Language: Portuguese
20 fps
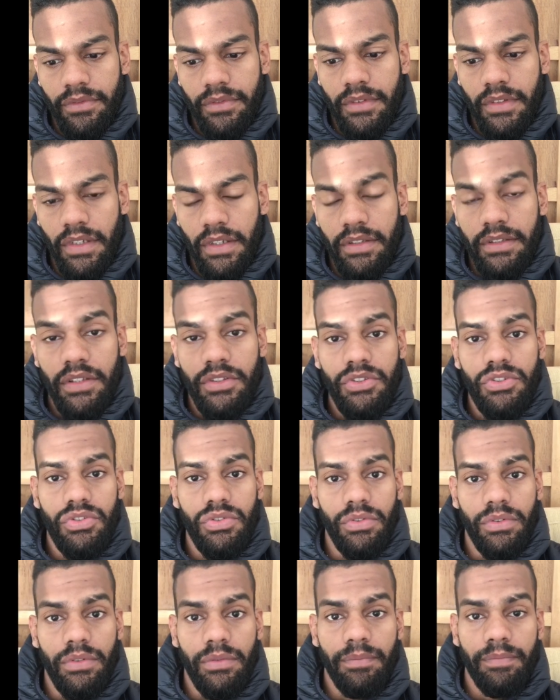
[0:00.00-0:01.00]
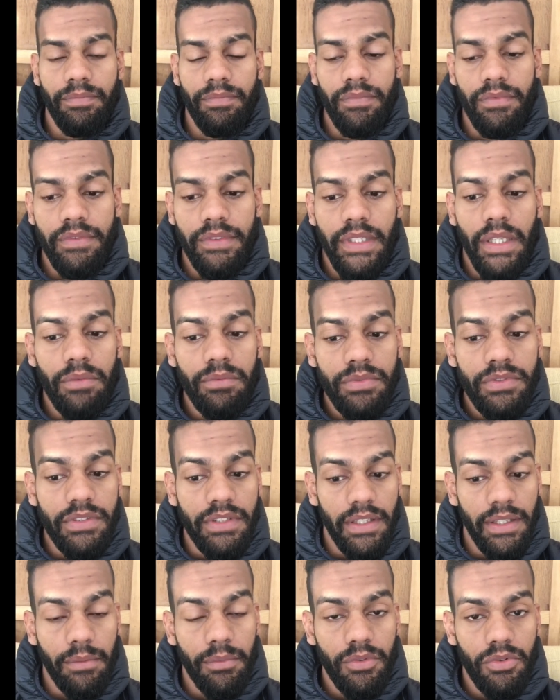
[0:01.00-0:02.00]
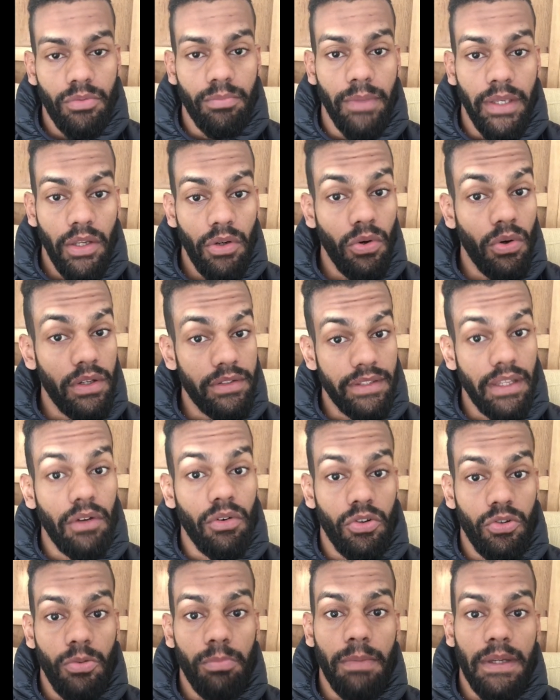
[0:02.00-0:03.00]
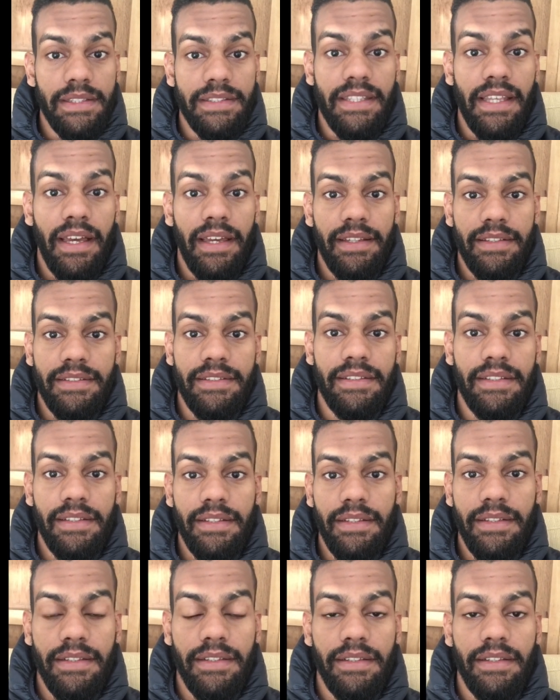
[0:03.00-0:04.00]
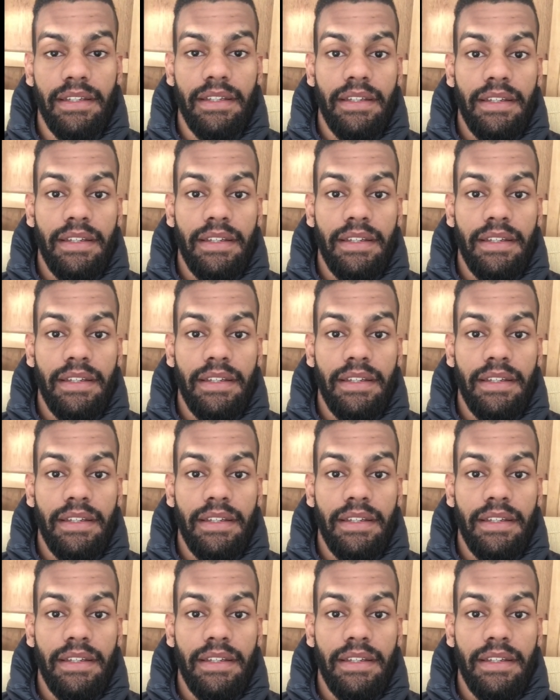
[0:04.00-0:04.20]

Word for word: 30 de junho. Não sei muito bem, ou até quando passar esse,